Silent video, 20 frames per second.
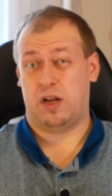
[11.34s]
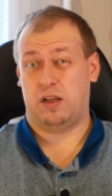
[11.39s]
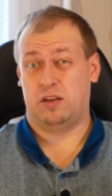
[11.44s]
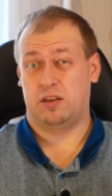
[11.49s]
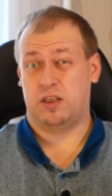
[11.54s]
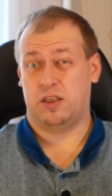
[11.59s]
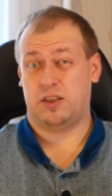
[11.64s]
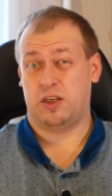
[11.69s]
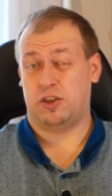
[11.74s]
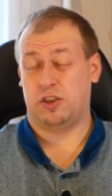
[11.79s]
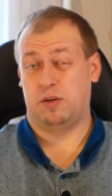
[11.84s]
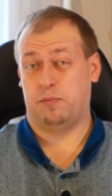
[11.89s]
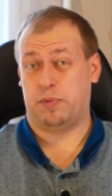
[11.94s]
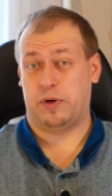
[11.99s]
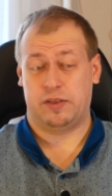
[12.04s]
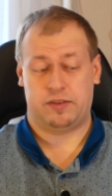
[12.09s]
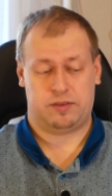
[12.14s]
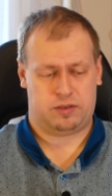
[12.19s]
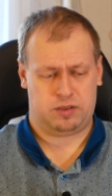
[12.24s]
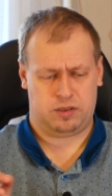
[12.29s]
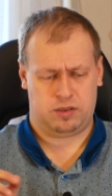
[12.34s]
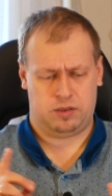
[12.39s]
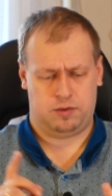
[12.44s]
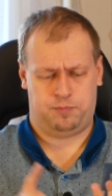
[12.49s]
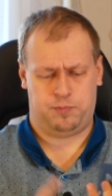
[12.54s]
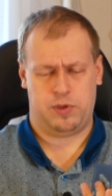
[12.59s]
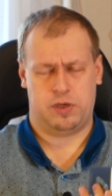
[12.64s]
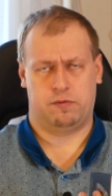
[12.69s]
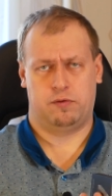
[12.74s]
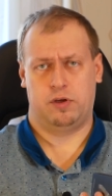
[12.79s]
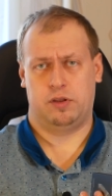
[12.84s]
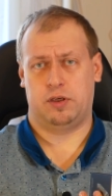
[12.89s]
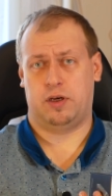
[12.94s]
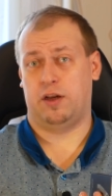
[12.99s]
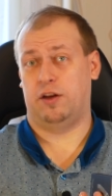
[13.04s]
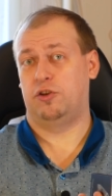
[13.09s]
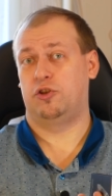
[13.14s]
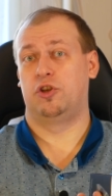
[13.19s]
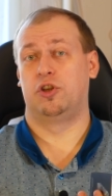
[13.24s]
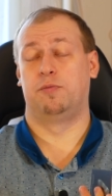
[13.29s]
Правила достаточно простые. Первое, это,
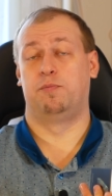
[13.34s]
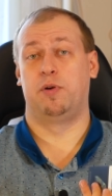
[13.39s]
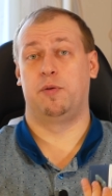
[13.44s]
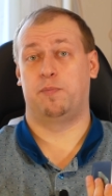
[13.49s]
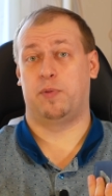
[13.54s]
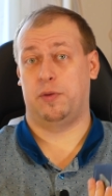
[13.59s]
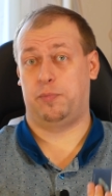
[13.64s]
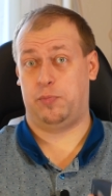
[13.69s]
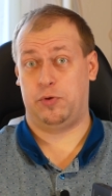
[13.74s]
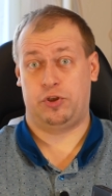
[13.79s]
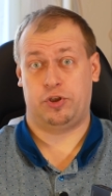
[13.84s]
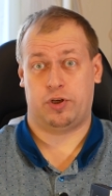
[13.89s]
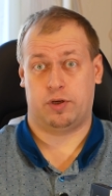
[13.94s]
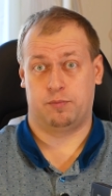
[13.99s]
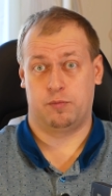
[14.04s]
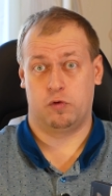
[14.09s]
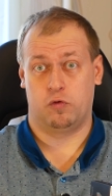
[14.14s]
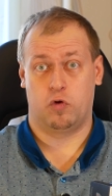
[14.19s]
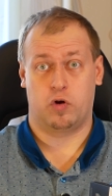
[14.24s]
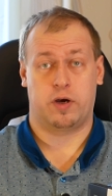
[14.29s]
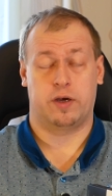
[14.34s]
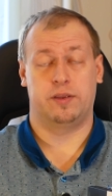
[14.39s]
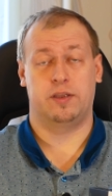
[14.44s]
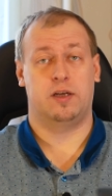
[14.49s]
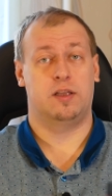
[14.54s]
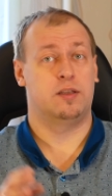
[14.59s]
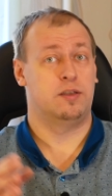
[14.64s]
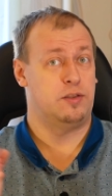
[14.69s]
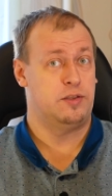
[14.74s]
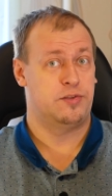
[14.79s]
конечно же, быть подписчиком моего канала.